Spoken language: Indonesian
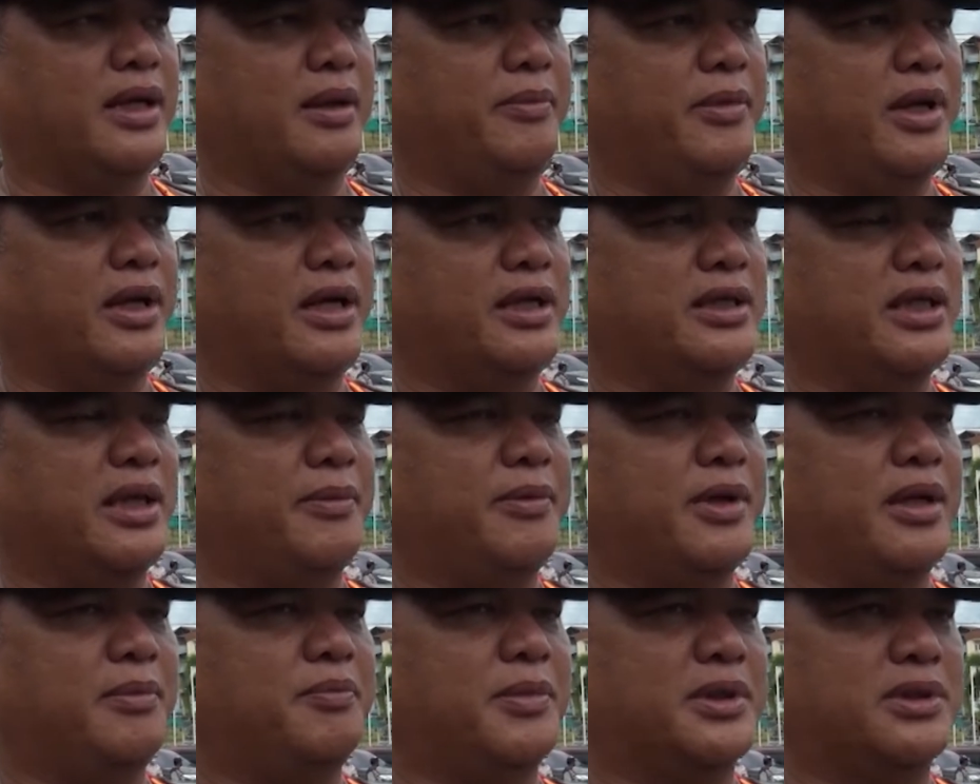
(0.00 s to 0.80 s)
Kami akan
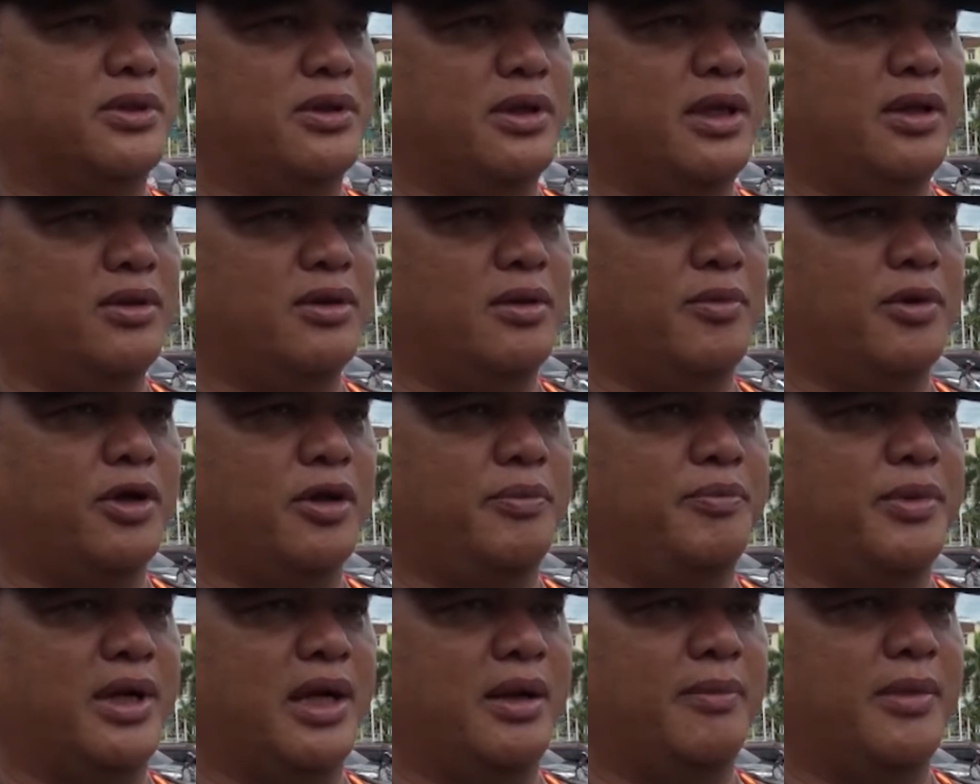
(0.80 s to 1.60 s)
menyiapkan personil untuk
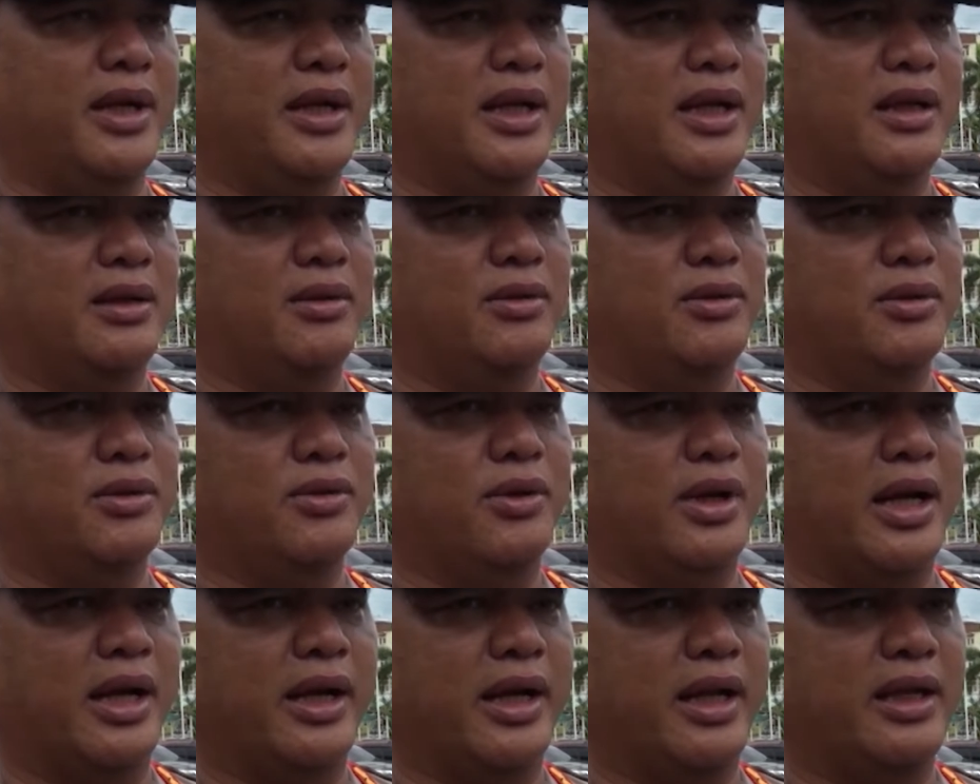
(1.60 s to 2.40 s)
melakukan pengamanan
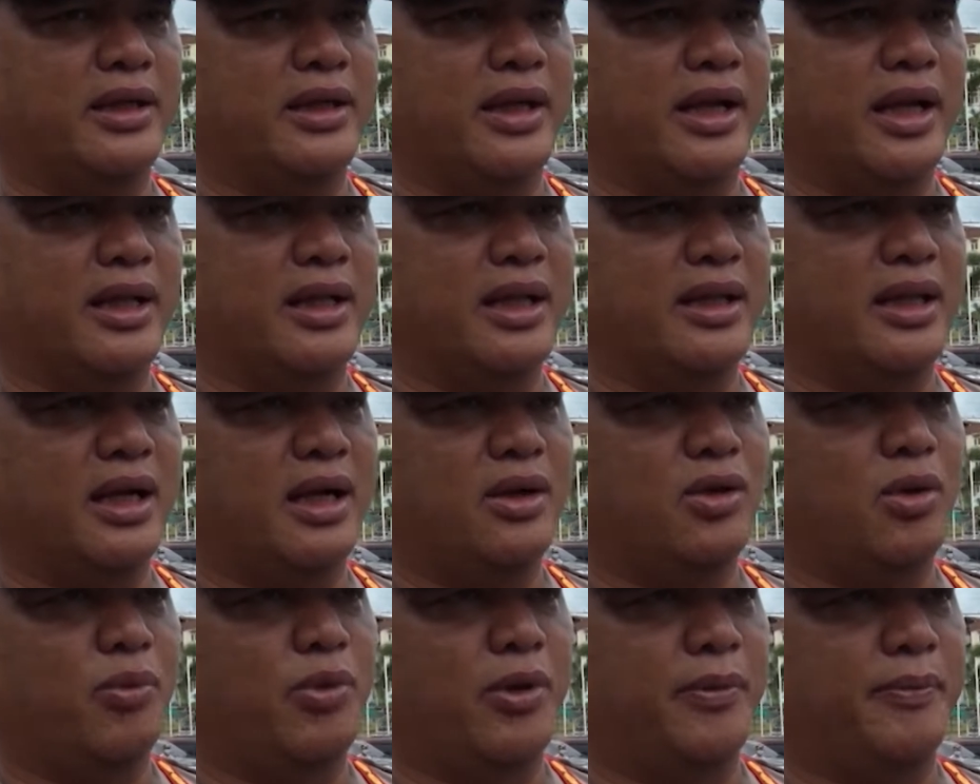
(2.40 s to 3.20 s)
untuk rangkaian kegiatan
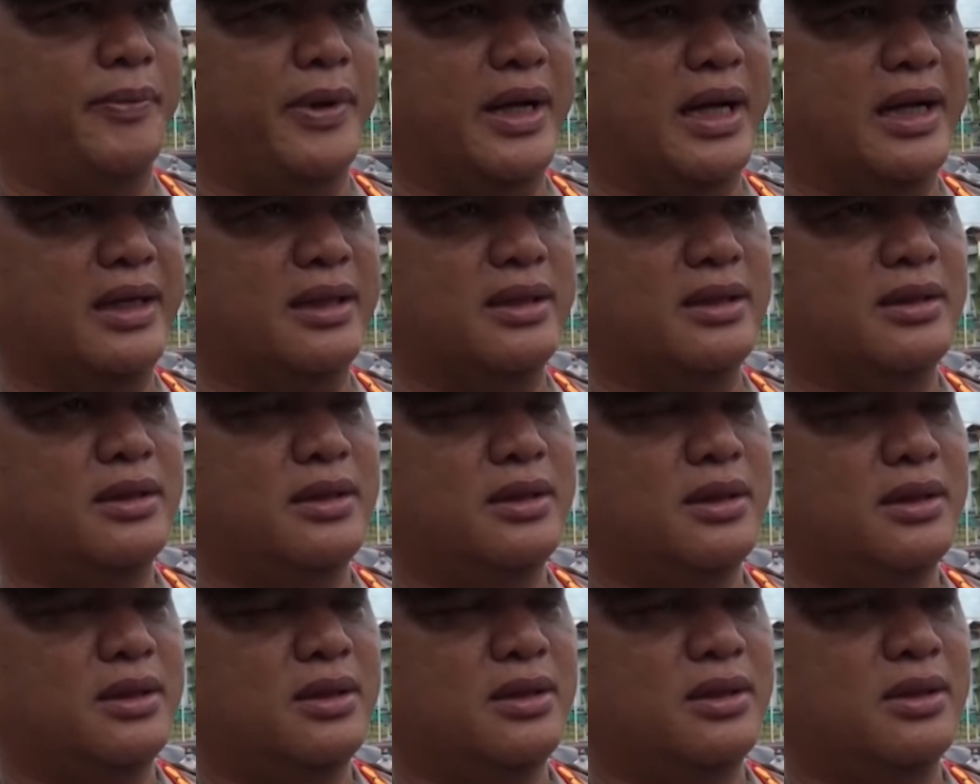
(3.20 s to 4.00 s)
tanggal 24,
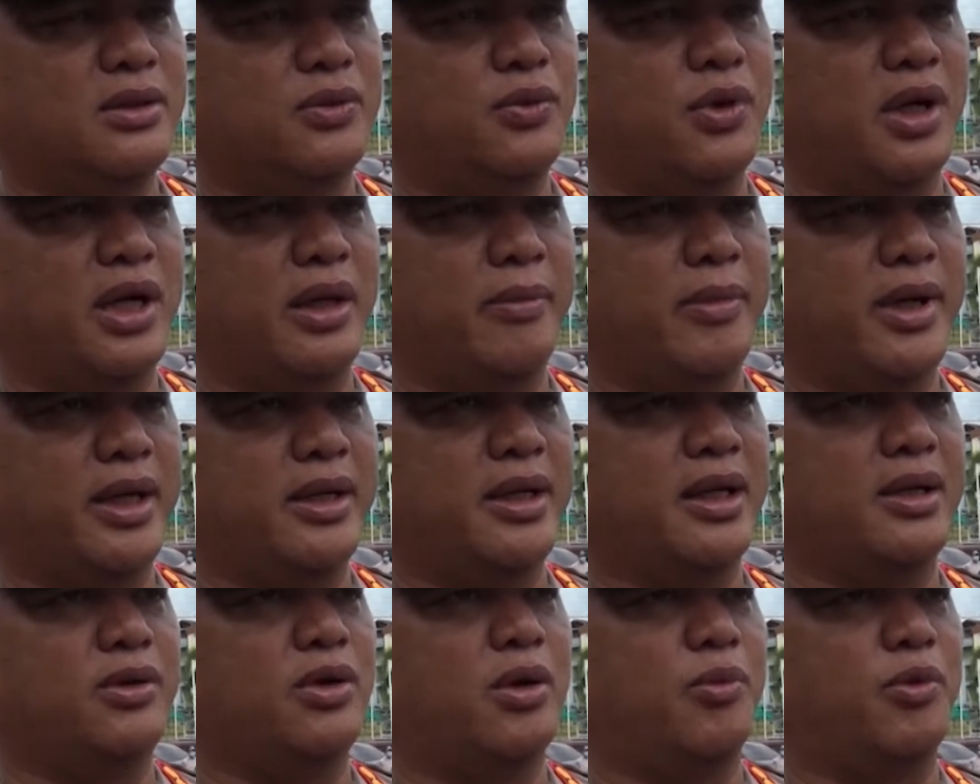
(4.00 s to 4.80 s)

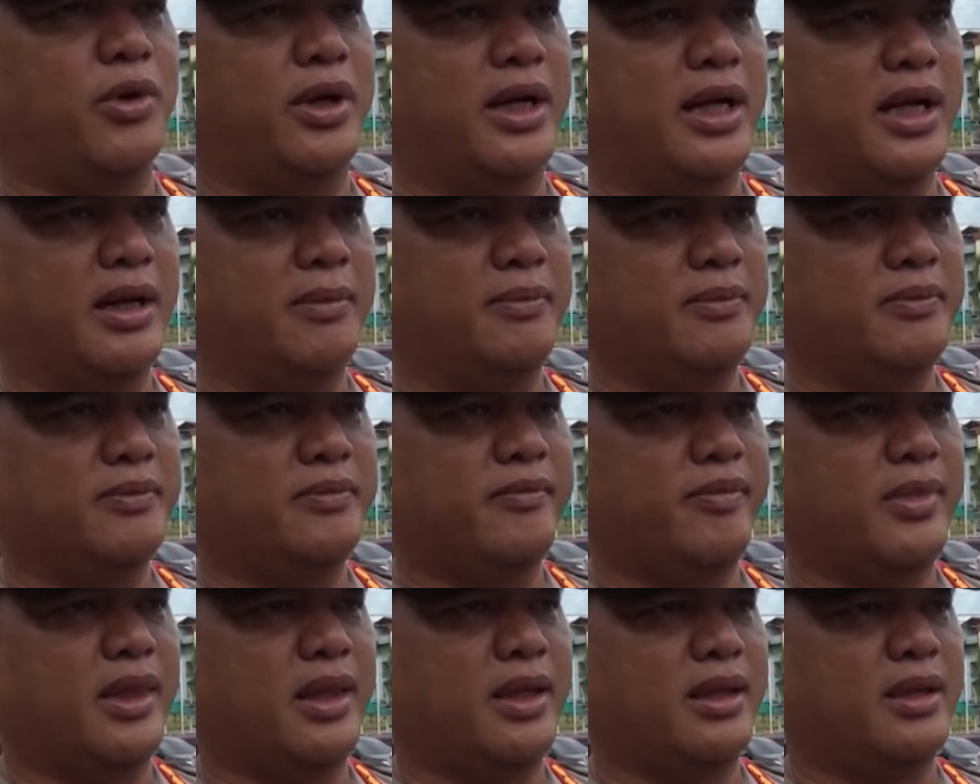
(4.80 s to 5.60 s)
25, dan
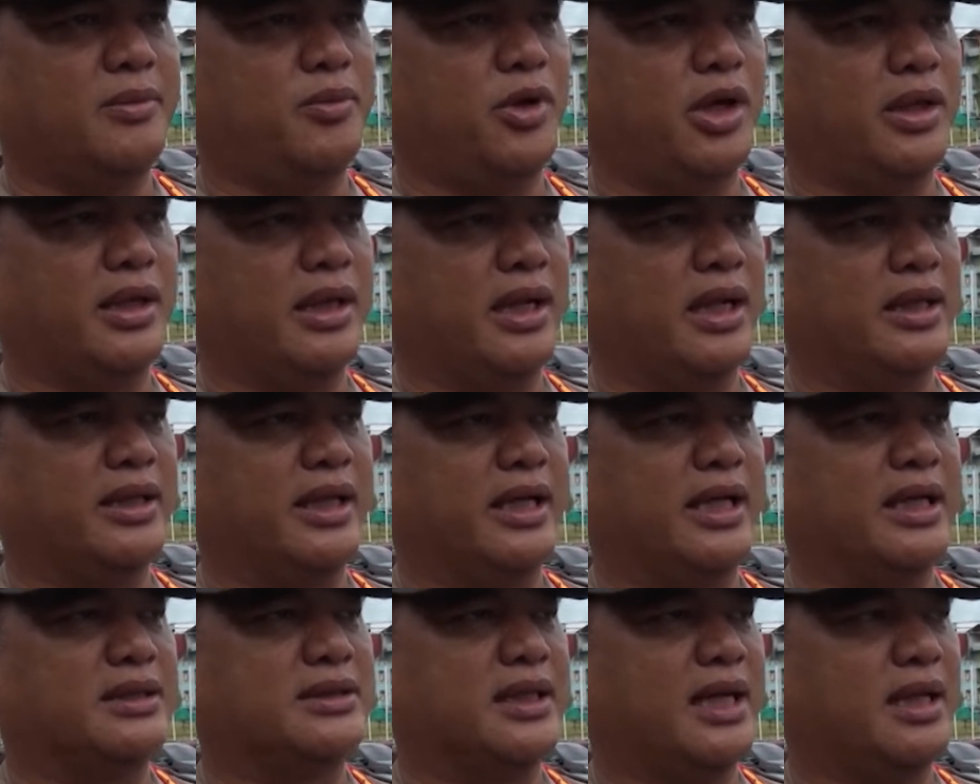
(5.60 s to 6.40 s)
26, kemudian tanggal
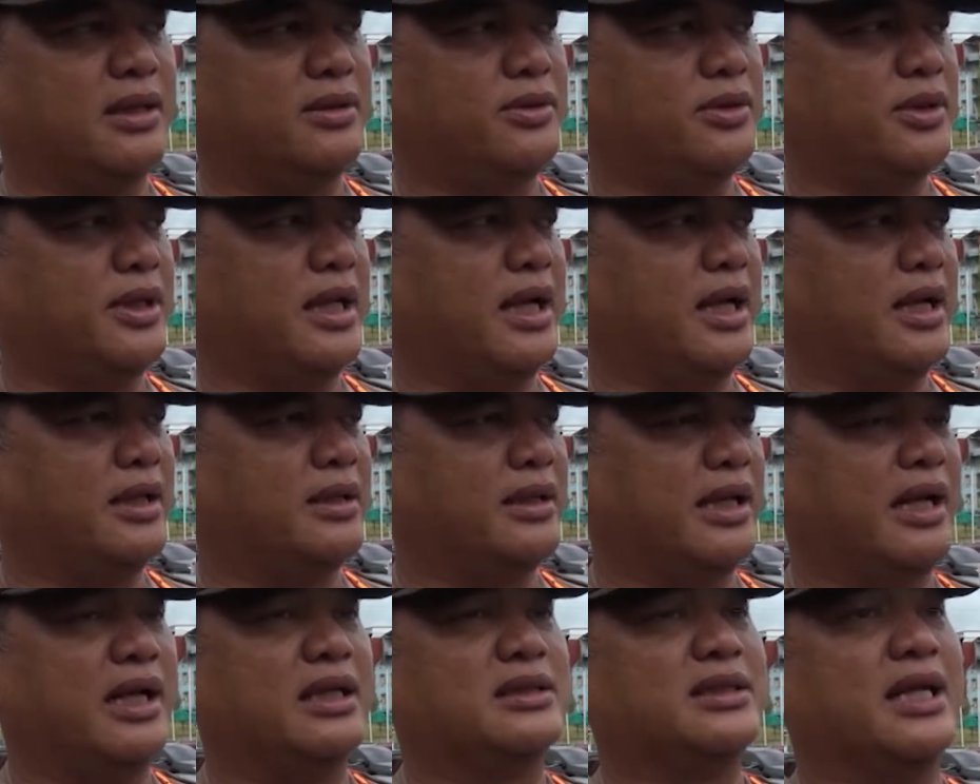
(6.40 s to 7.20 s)
31 dan
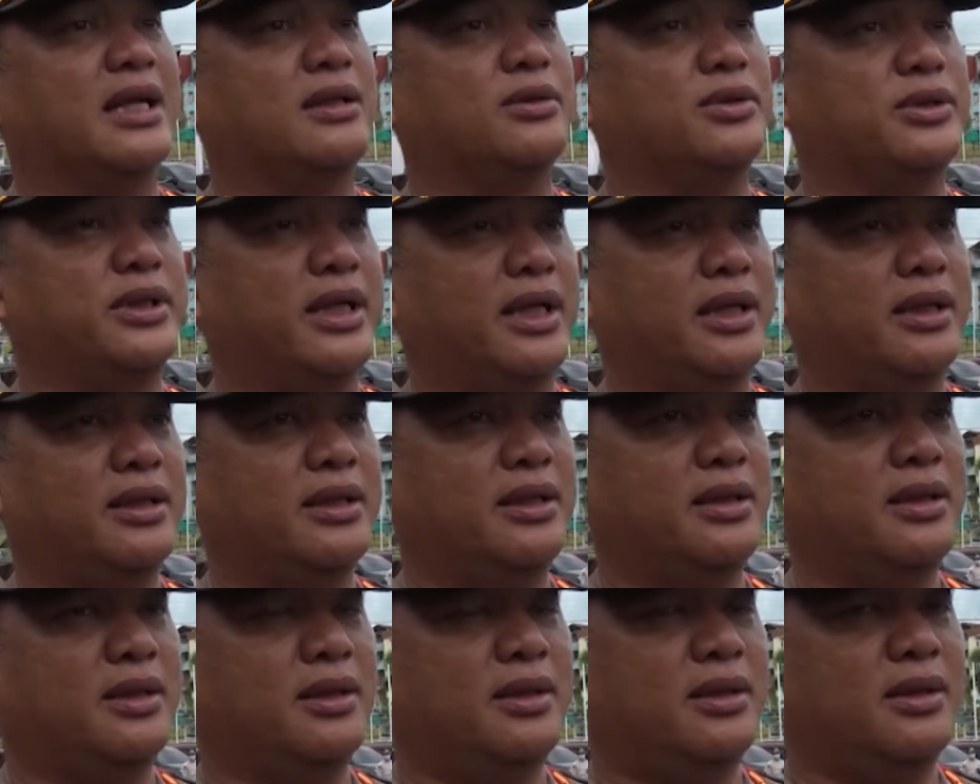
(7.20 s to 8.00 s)
tanggal satunya.
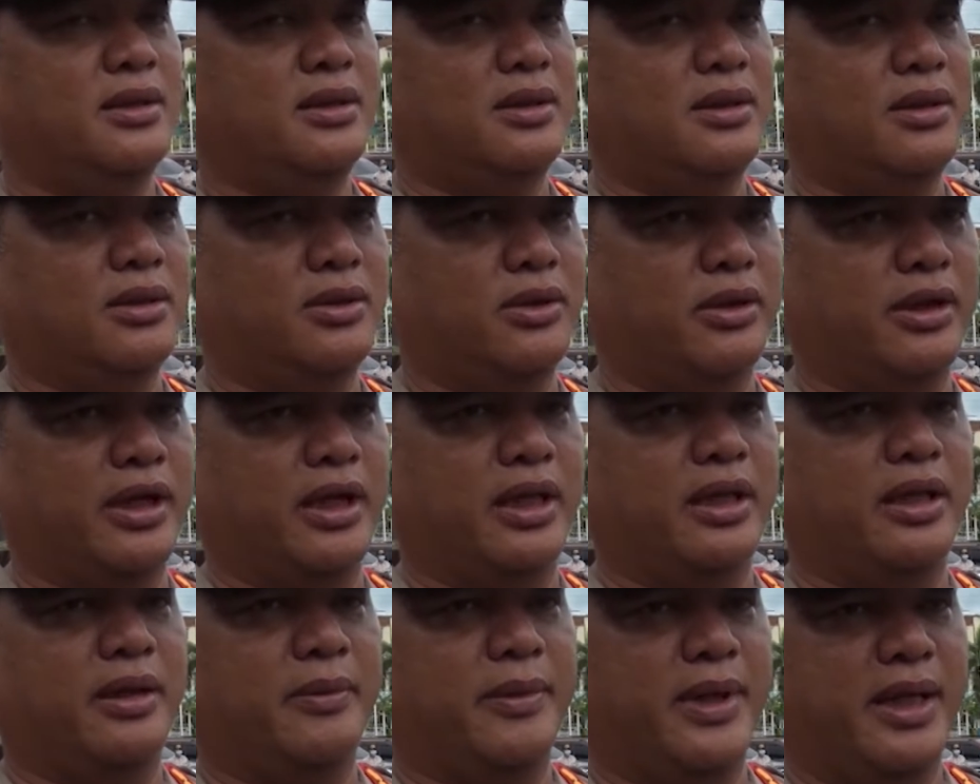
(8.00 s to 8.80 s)
Untuk
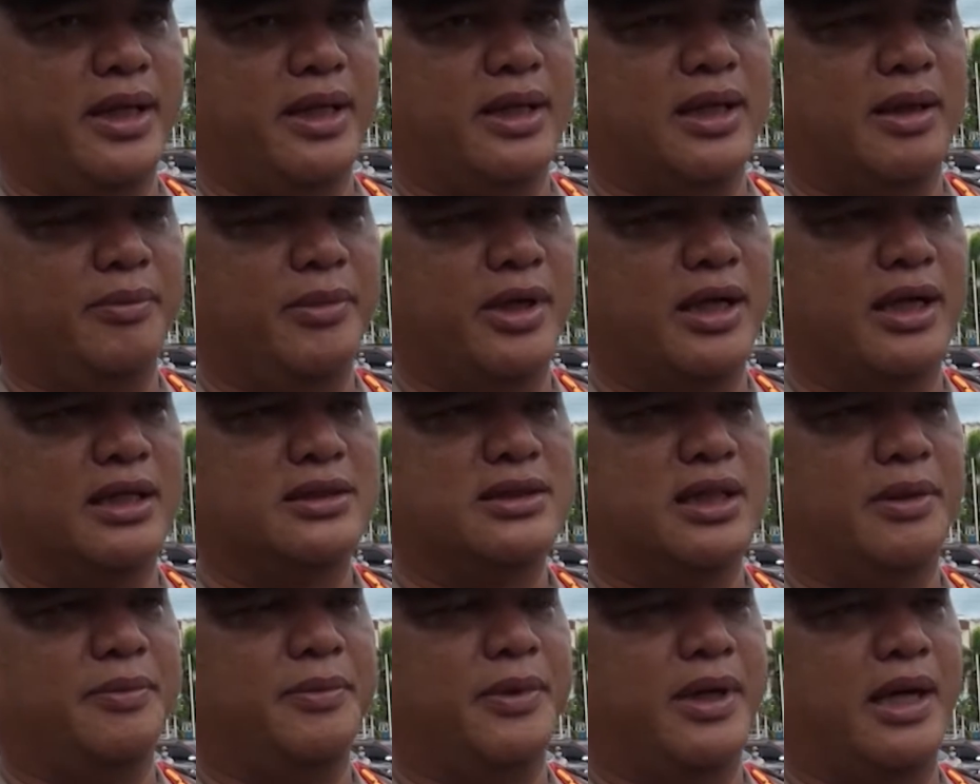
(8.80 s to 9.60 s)
kegiatan ibadah kami akan
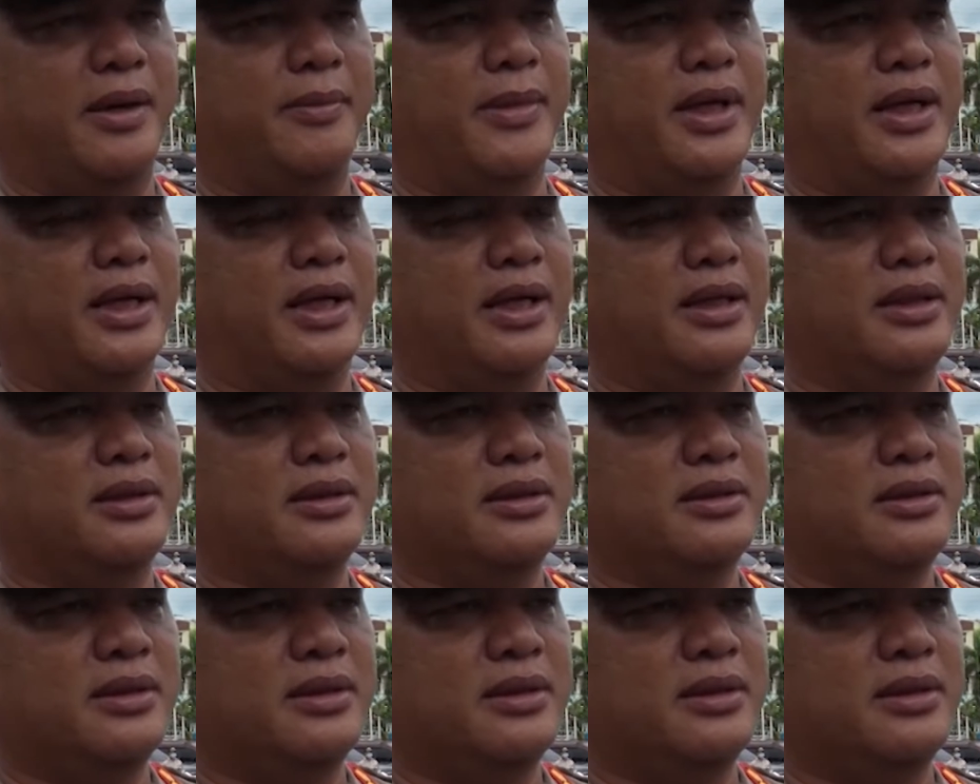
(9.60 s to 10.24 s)
siap pengamanan.